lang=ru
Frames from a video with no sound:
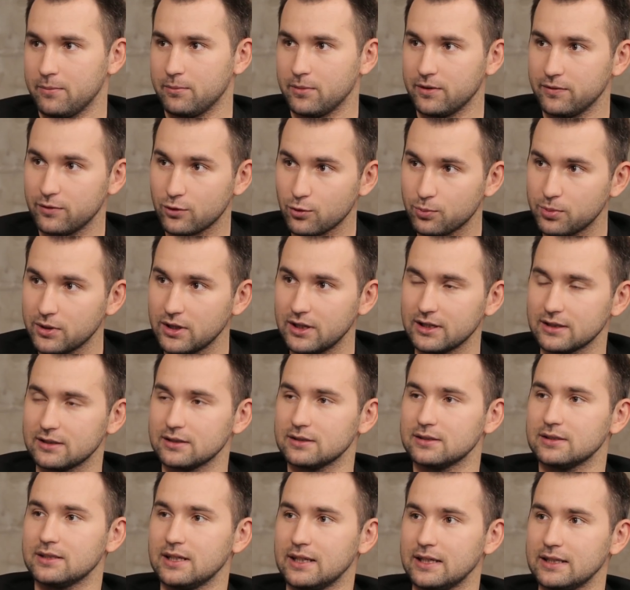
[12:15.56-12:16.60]
Мы врубили
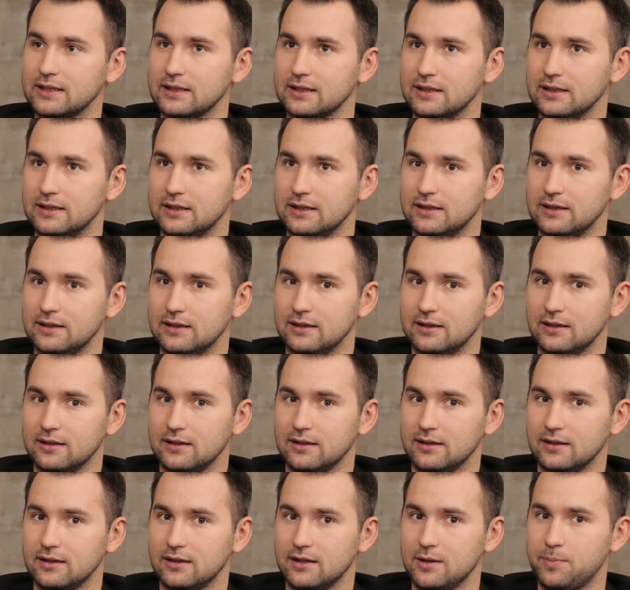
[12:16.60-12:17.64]
этот сайт
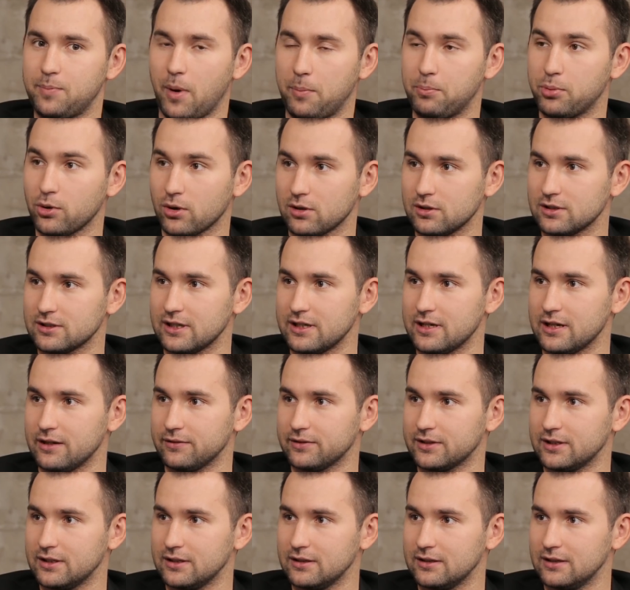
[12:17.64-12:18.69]
и поперли
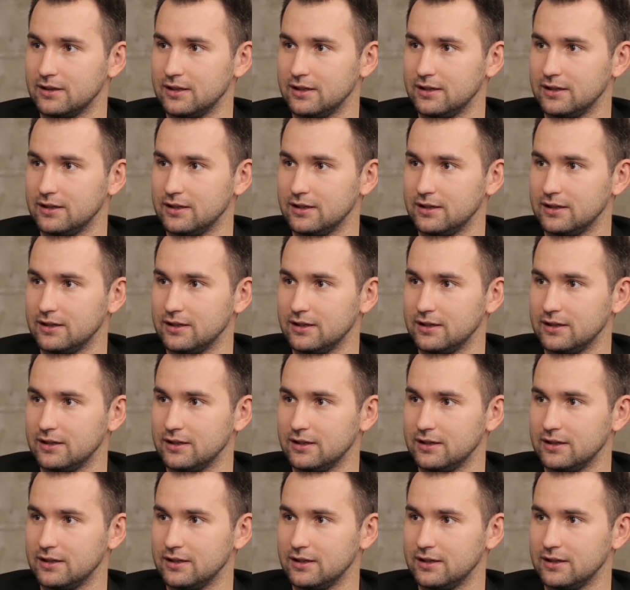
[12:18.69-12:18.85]
заявки.